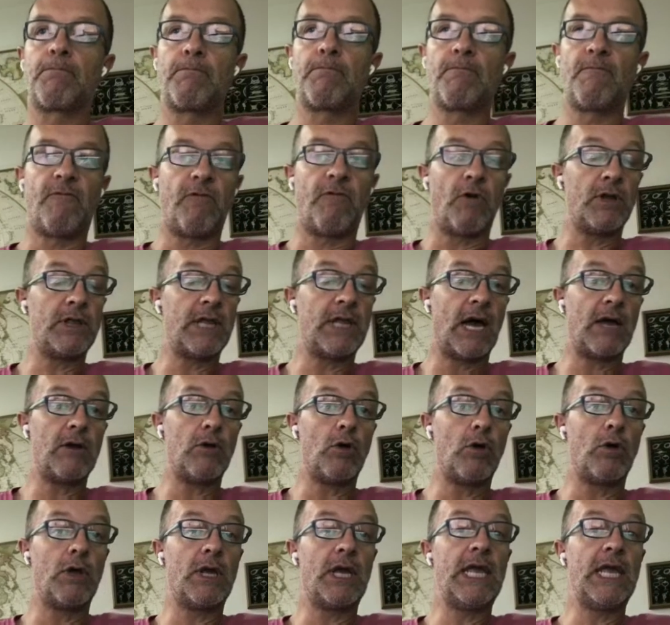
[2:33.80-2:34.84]
foi dar um
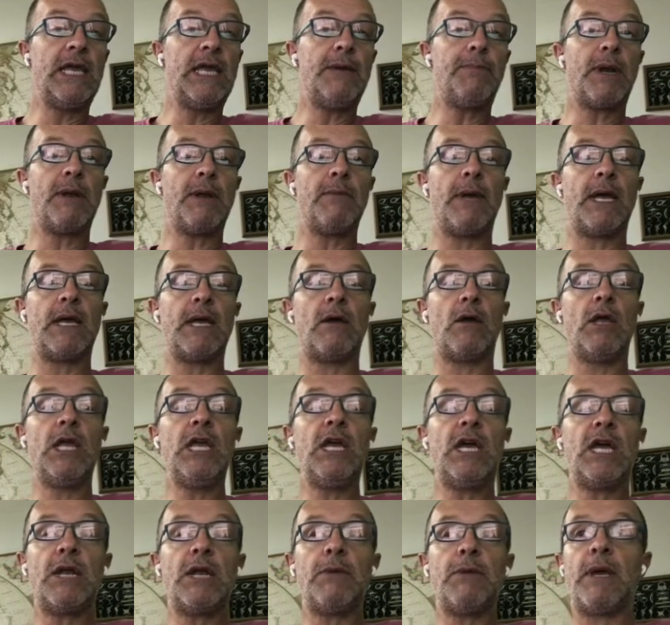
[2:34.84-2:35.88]

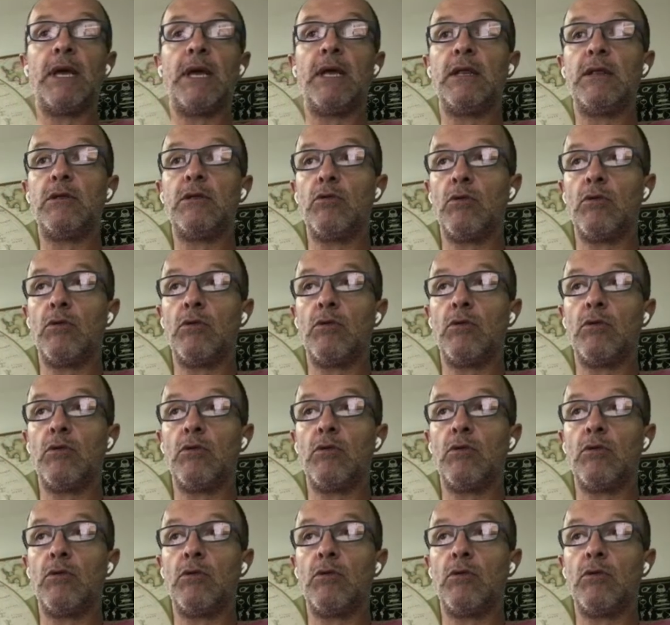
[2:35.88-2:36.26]
incremento